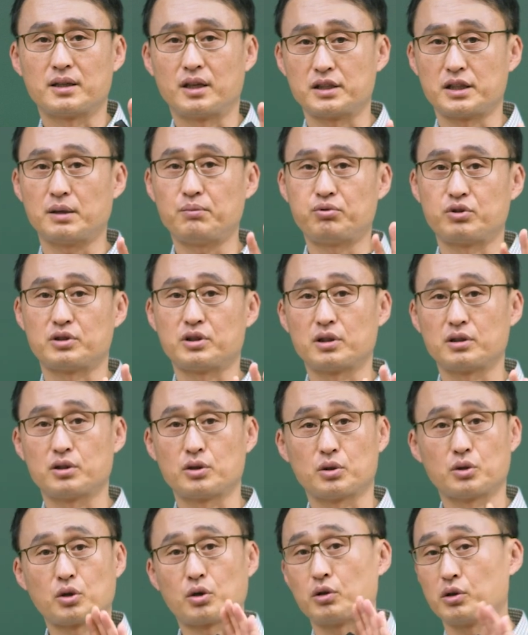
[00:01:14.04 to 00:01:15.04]
거짓 부정
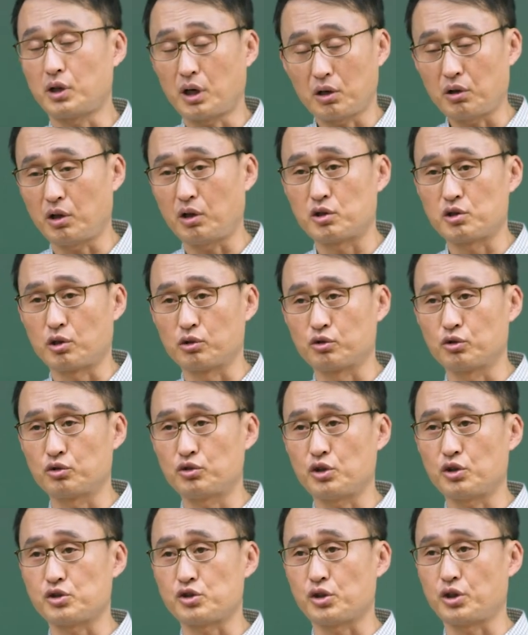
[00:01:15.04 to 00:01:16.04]
등록은 당연히
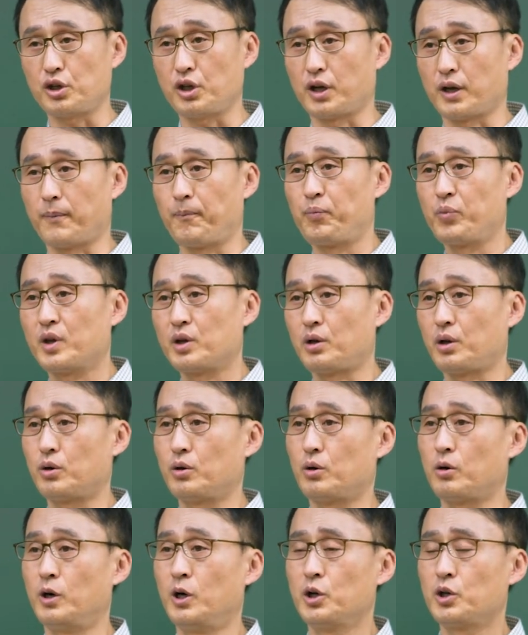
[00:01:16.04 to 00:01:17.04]
절동치지.
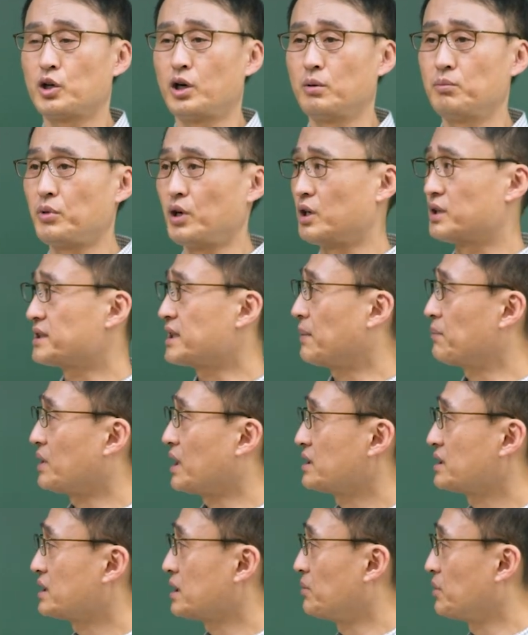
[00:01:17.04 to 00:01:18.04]
그리고 형벌
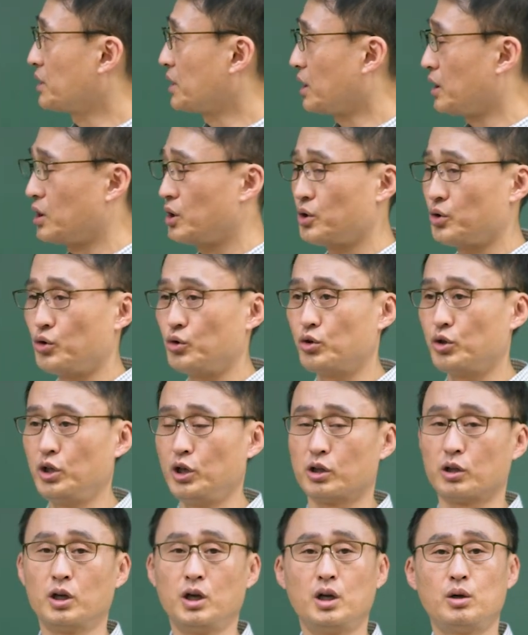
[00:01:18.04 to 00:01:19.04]
3-3을 때리는
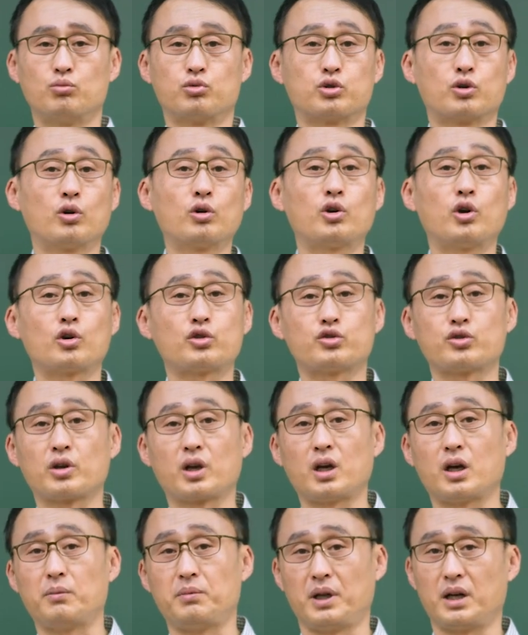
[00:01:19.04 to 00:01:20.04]
이유는 무동독
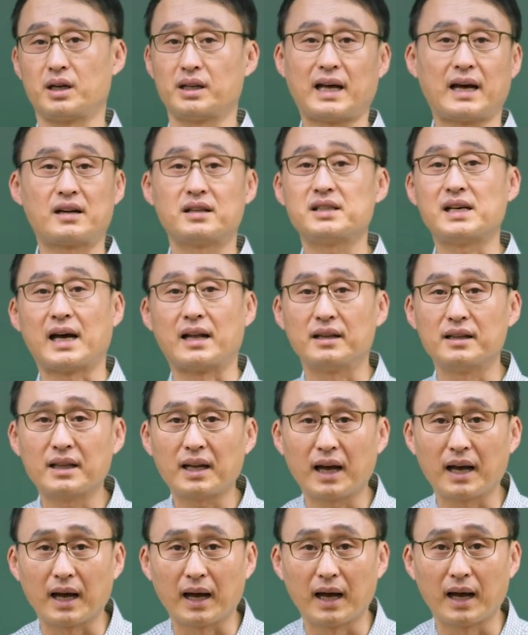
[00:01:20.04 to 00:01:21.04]
충기업이나 다르지
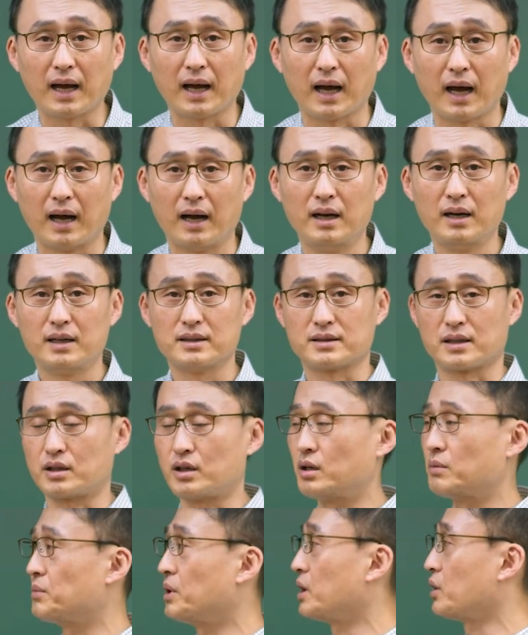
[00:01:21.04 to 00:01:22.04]
않다.
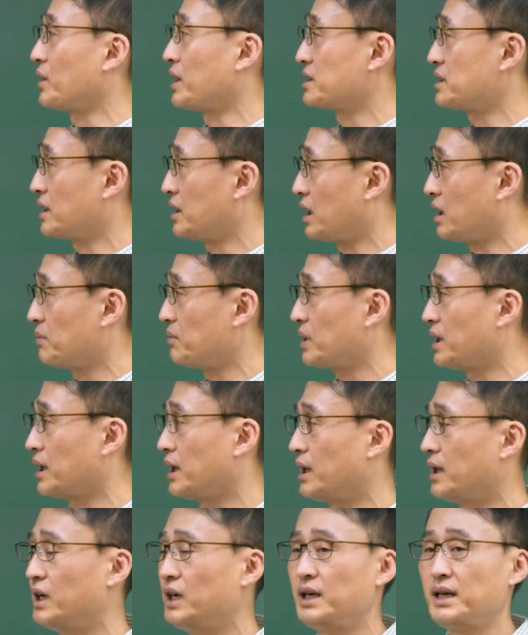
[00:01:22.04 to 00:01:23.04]
그래서 형벌도 같이
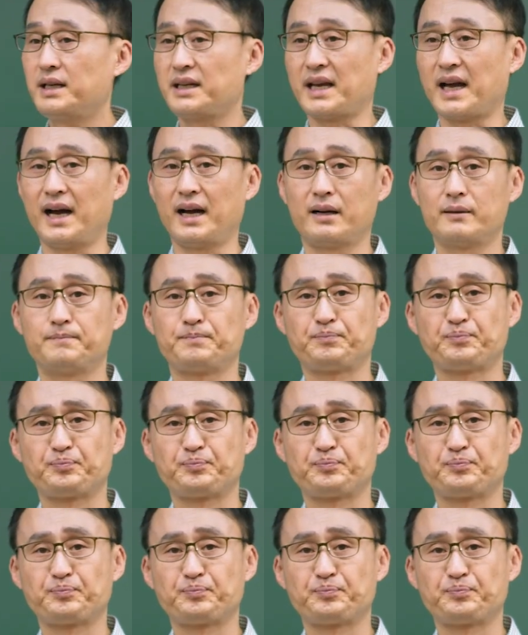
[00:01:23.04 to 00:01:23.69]
때립니다. 양